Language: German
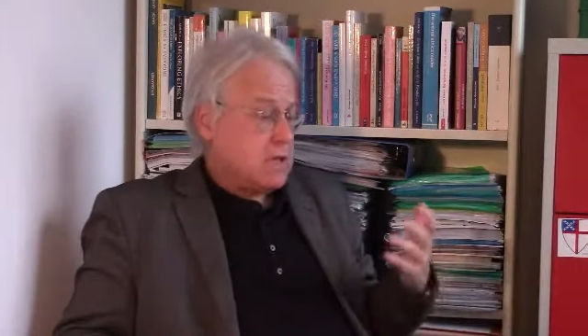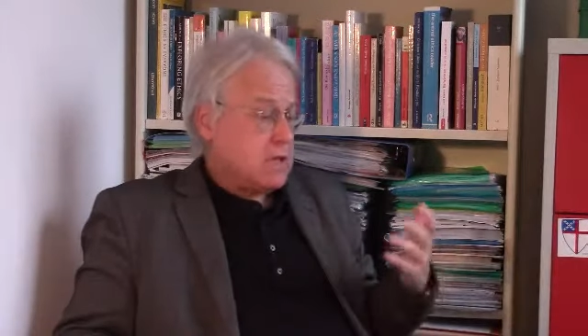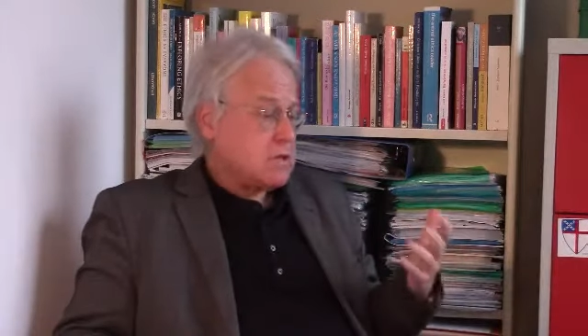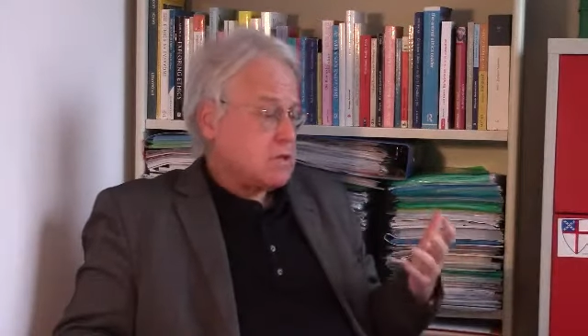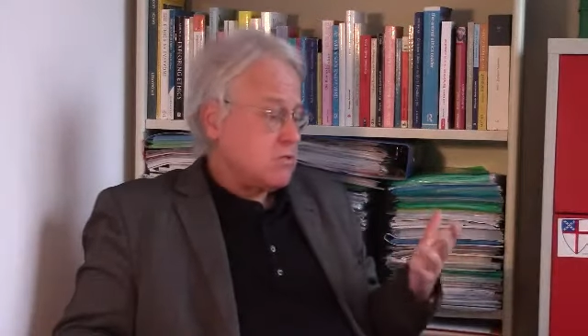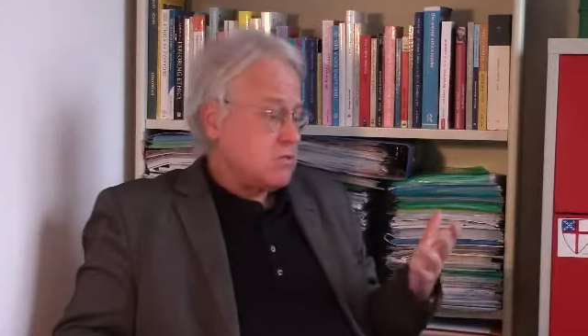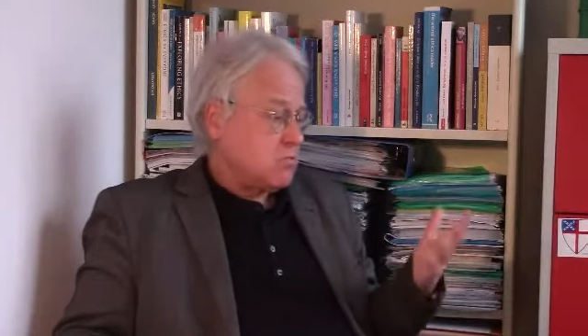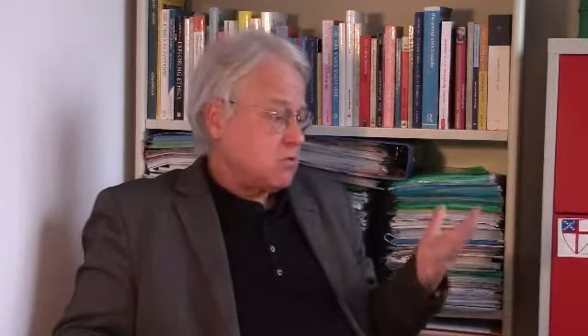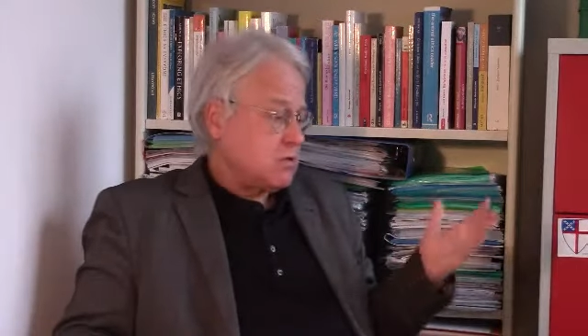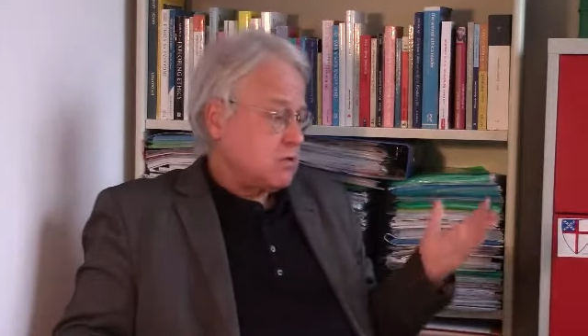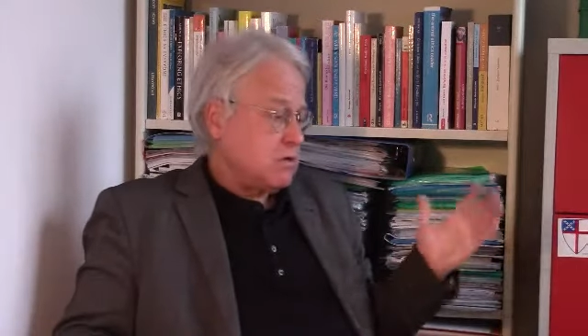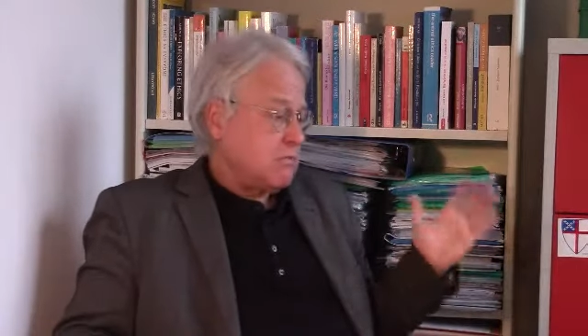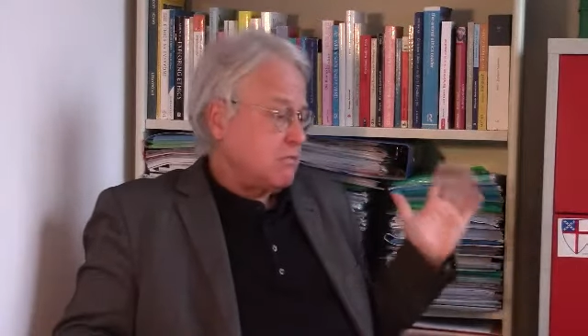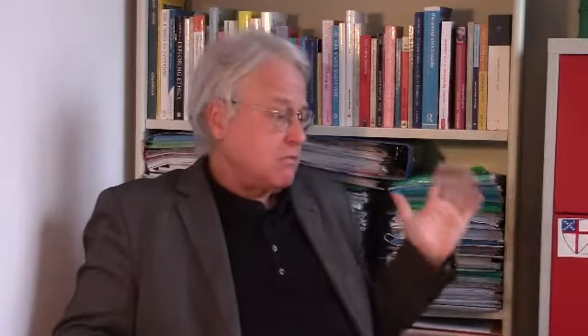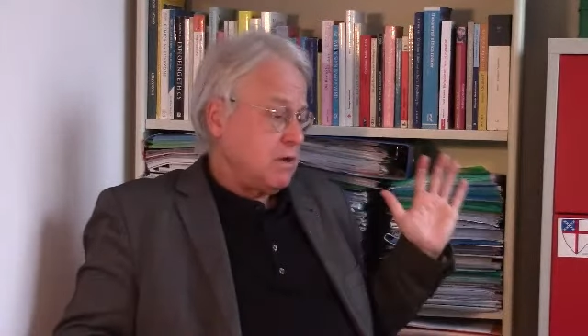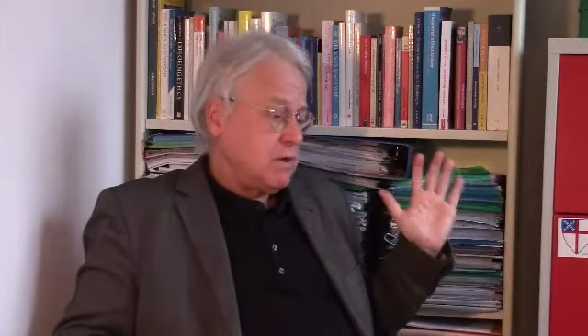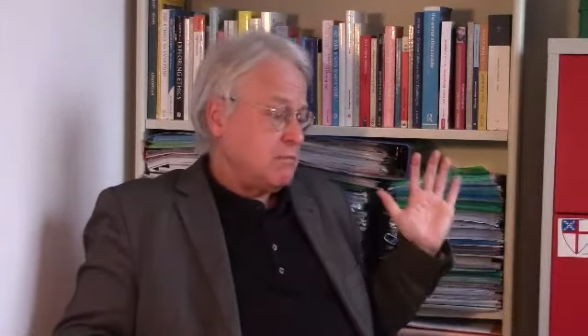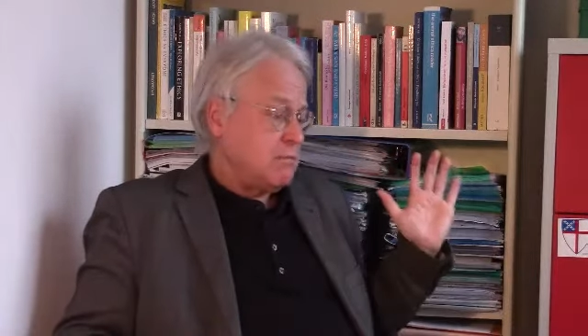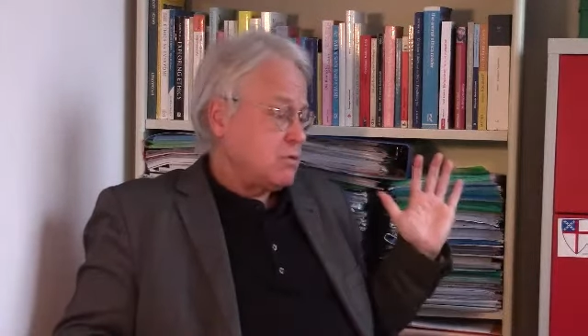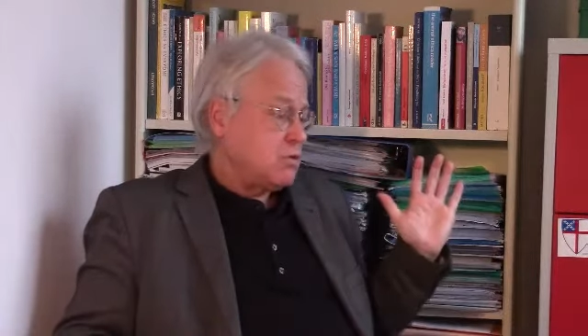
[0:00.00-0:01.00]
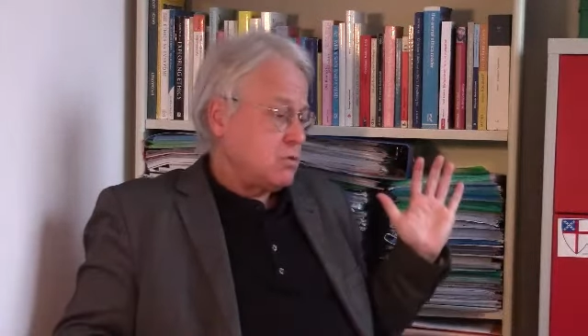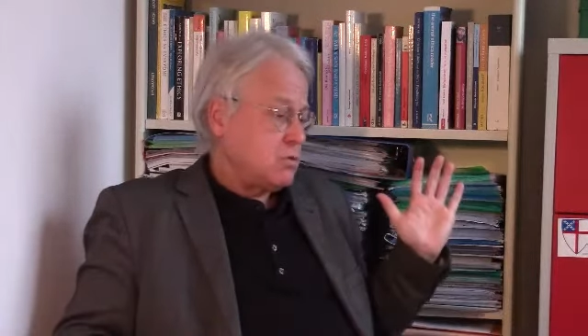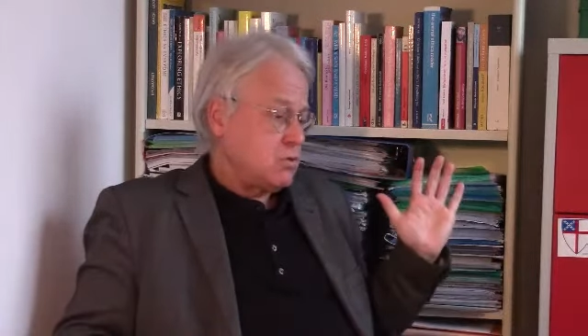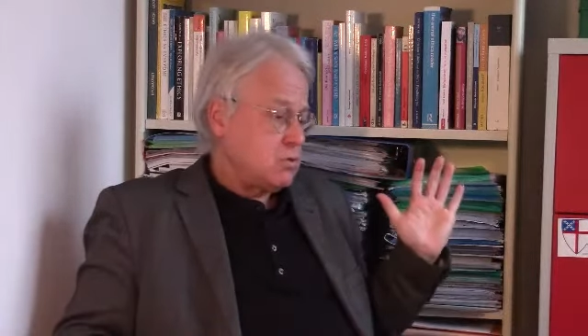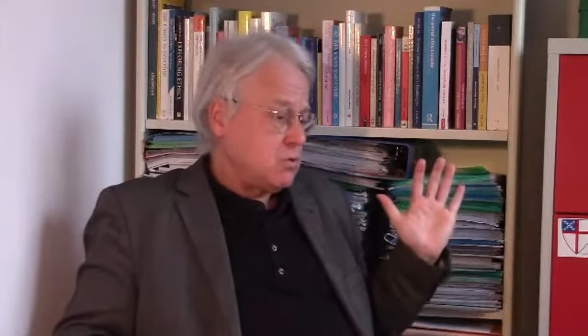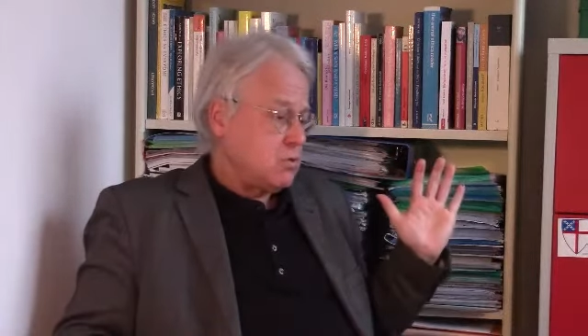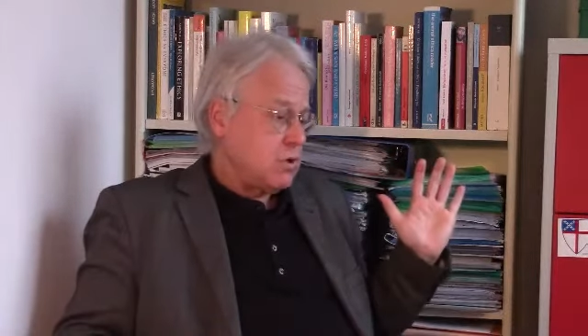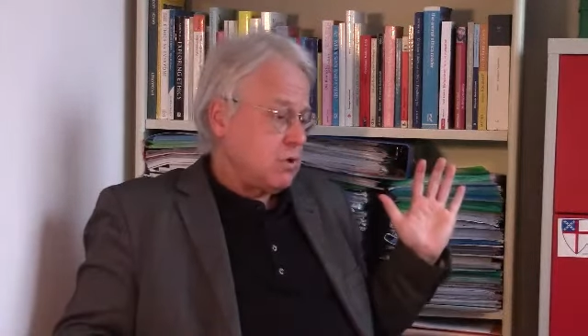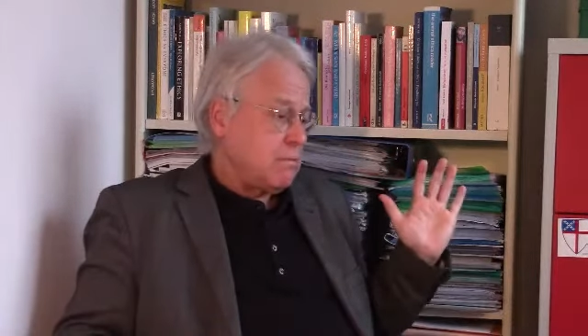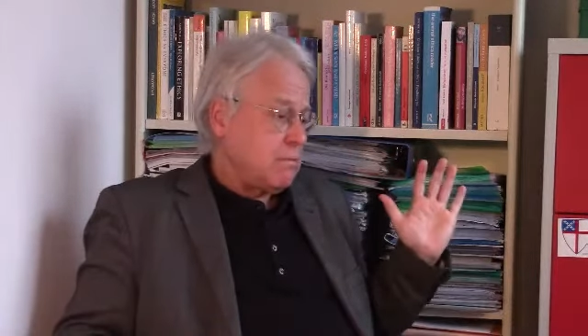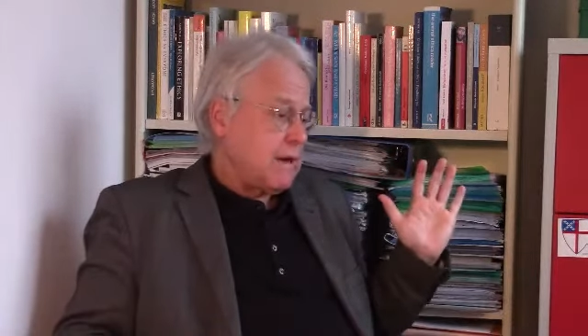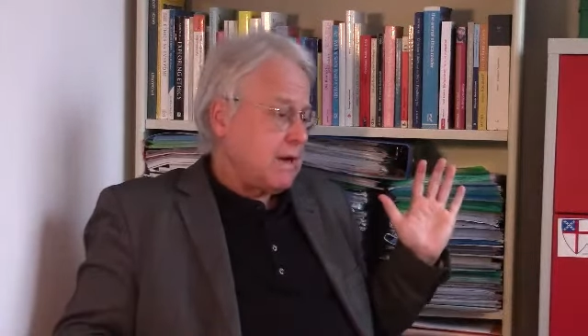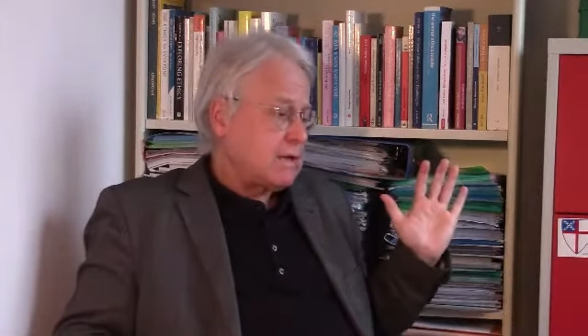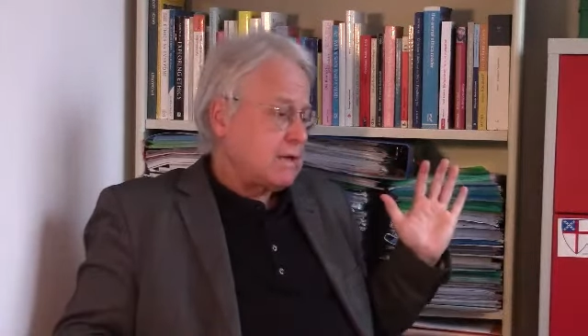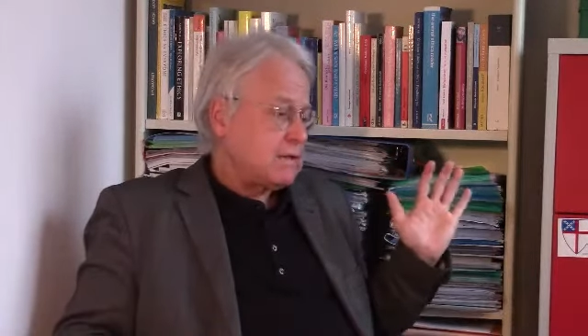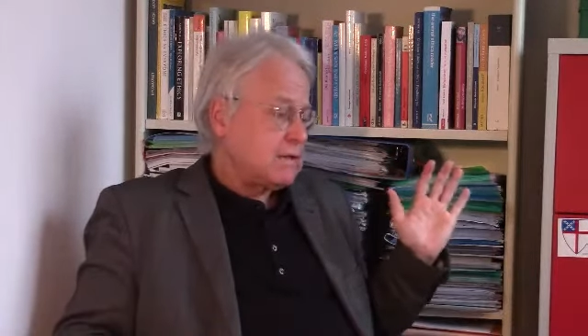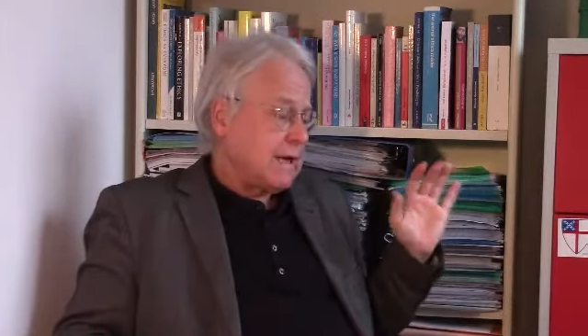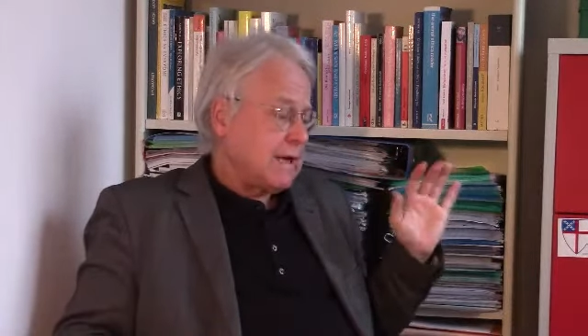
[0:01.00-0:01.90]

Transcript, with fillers: essen und das haben wir immer schon so gemacht,